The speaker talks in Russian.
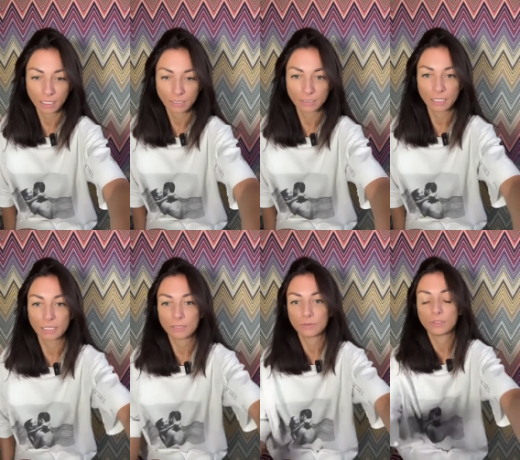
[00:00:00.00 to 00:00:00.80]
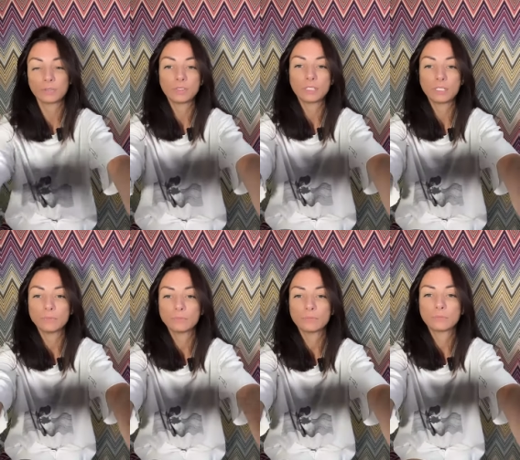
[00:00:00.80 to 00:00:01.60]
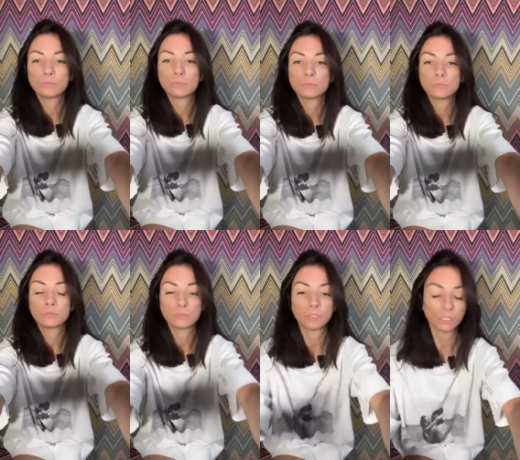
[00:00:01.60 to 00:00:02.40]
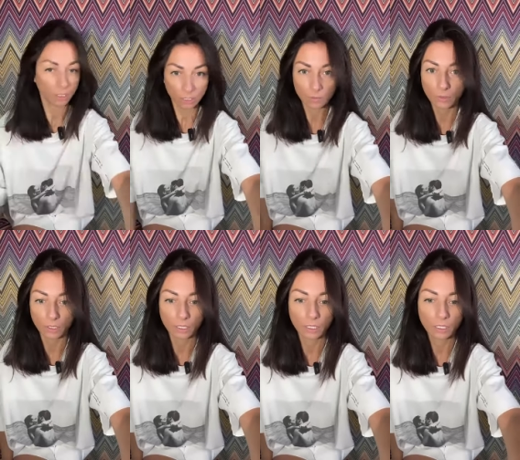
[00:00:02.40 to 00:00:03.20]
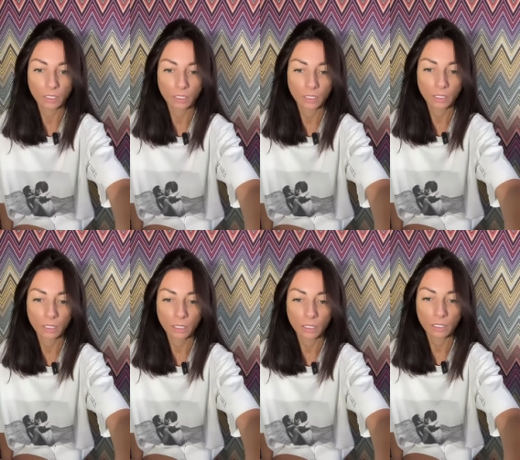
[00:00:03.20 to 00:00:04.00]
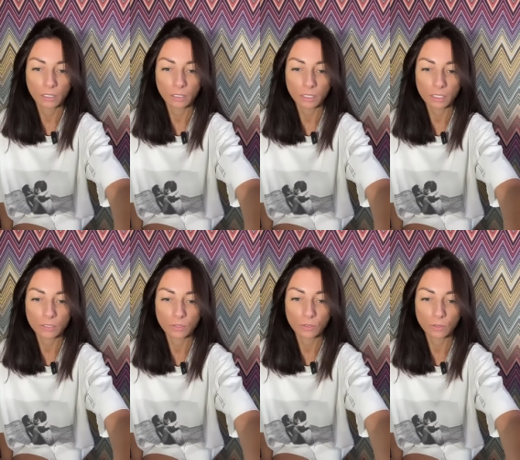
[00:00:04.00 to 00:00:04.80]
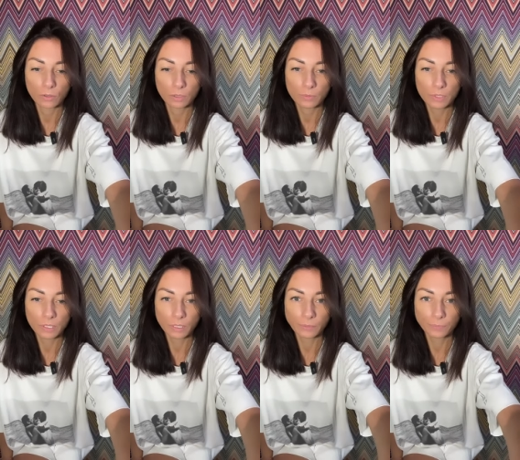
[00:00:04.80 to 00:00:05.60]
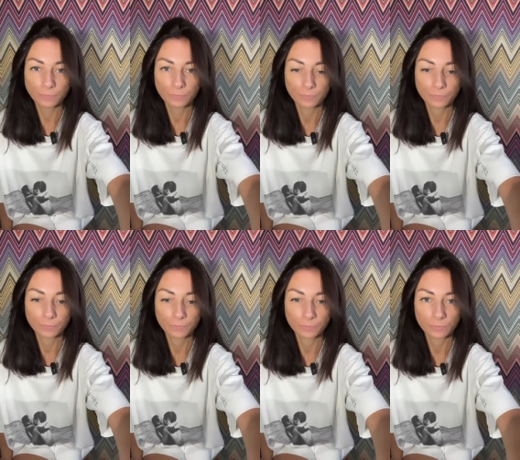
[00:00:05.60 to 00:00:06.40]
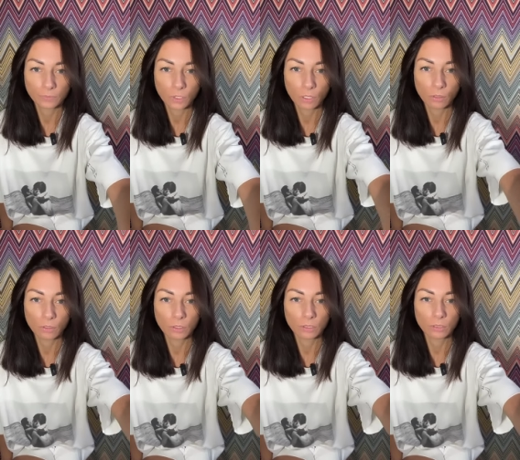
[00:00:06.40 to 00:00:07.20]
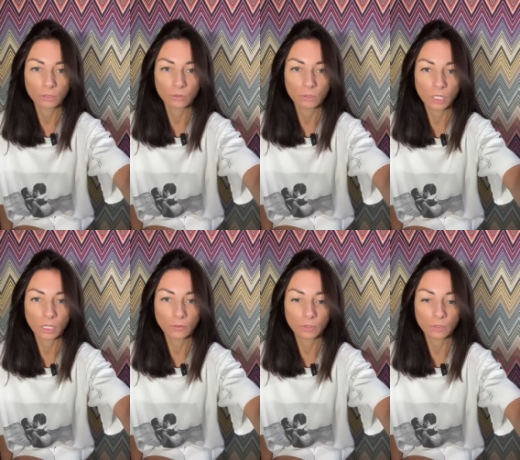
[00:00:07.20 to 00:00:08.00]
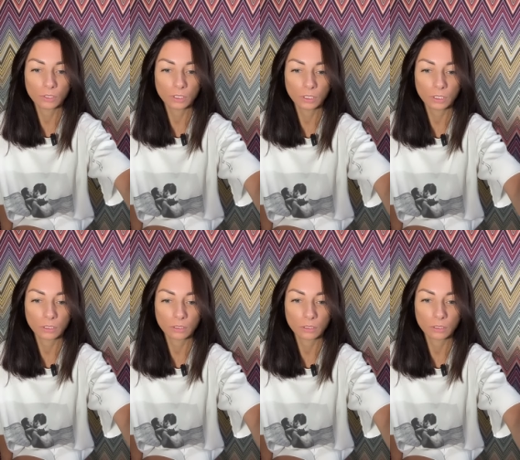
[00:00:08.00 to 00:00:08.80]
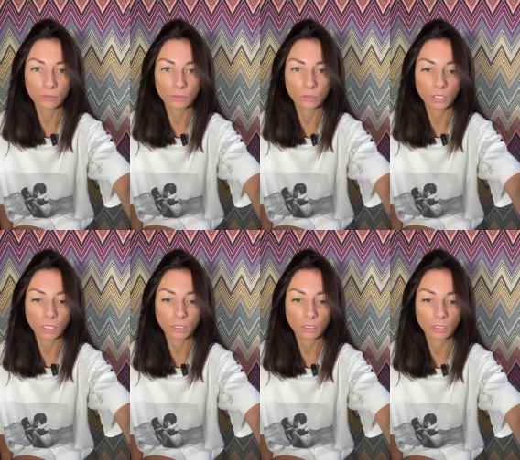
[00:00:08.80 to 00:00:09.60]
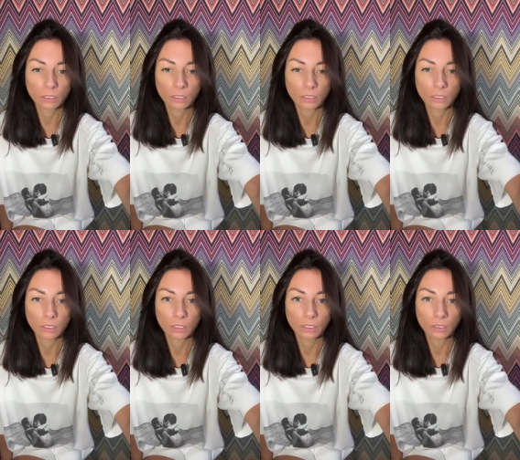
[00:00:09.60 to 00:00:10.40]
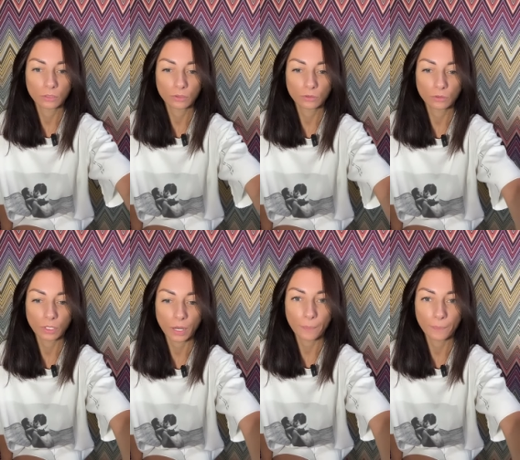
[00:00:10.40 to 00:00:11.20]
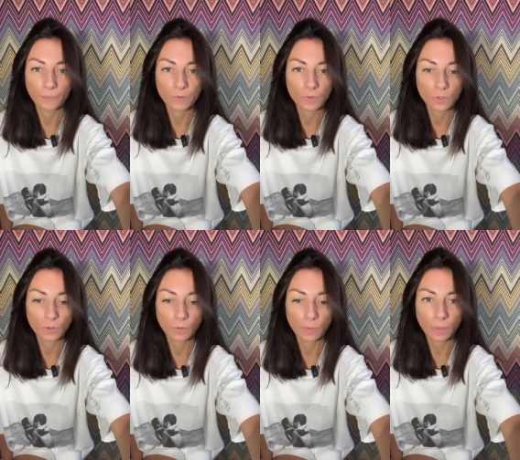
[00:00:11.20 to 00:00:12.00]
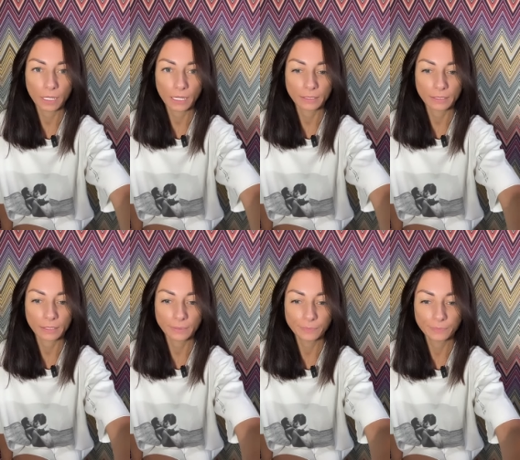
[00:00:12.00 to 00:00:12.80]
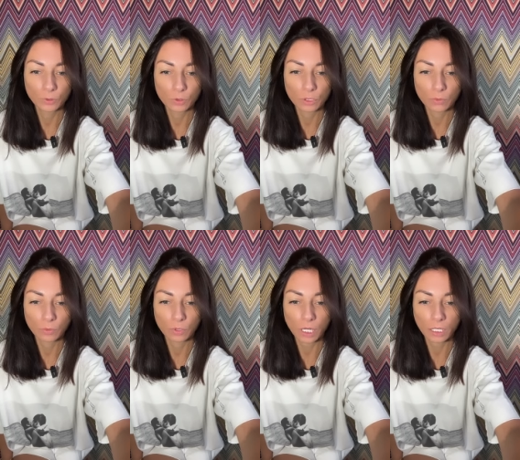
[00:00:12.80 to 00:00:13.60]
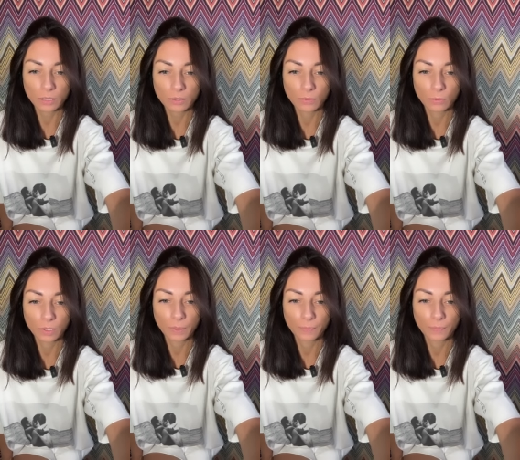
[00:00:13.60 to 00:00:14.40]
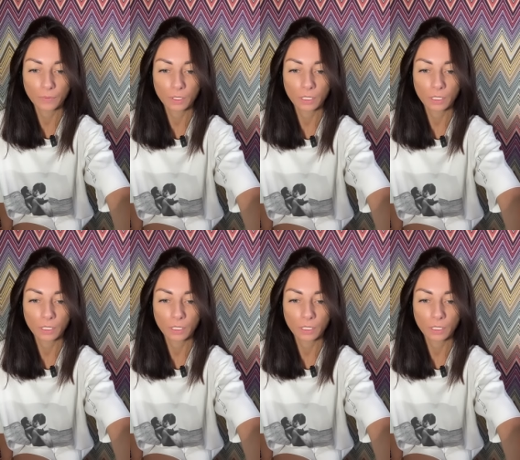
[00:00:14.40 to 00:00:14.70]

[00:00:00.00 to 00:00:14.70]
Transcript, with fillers: Так, здравствуйте всем. Сейчас мы настроимся. О, это не туда я включилась. Не туда. Туда. Все в порядке. Уже напугалась, думала.